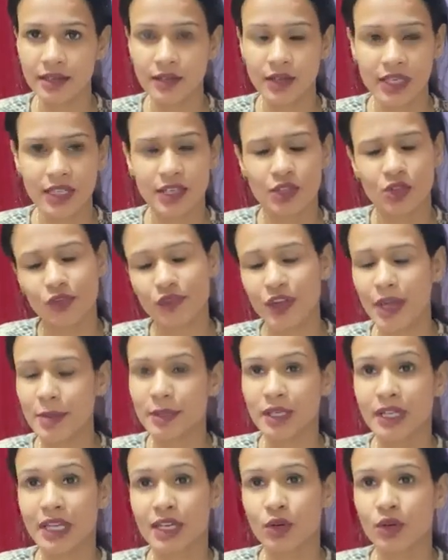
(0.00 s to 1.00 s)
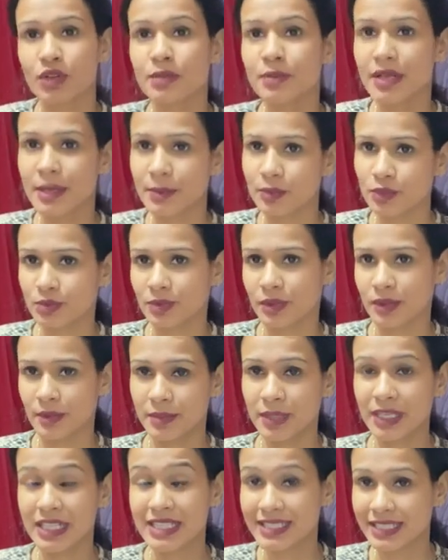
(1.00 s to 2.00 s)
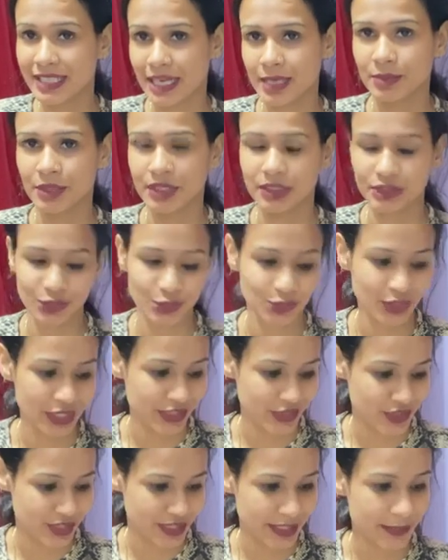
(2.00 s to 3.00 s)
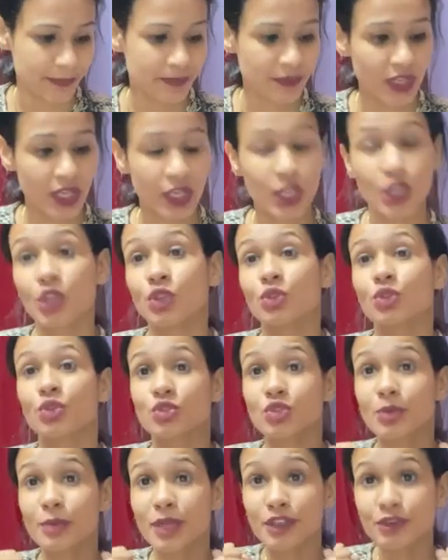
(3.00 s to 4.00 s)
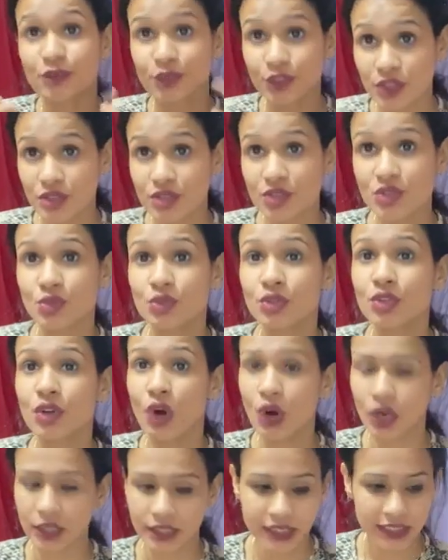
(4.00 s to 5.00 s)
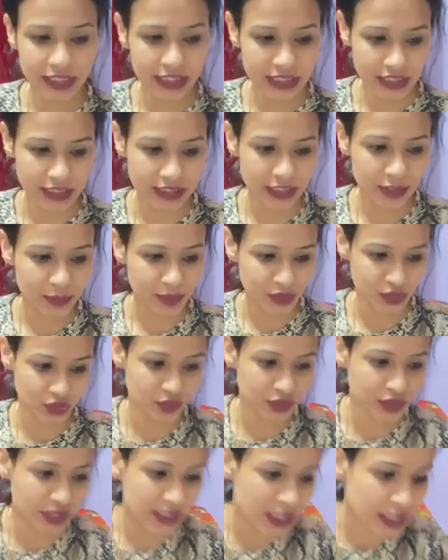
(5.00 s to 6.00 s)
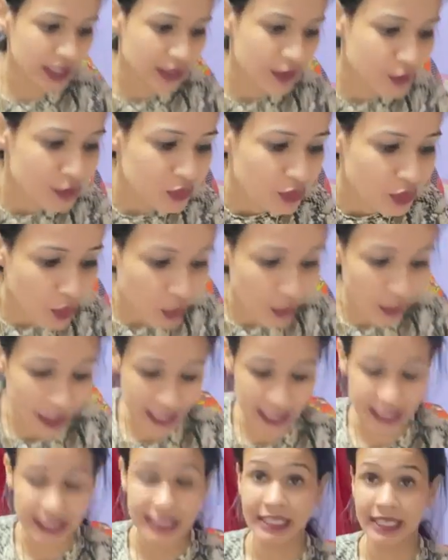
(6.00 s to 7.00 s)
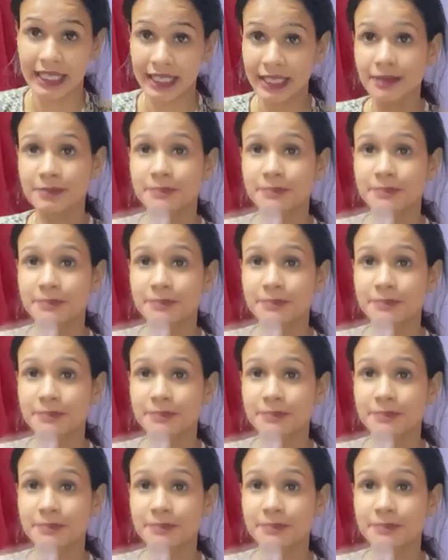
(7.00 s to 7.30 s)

एंड उनका फैब्रिक एंड ऑल मैं आपको अभी डिस्क्राइब करती हूँ सारी चीज़ें तो जो मैंने फर्स्ट सूट ऑर्डर किया था मीशो से वो है ये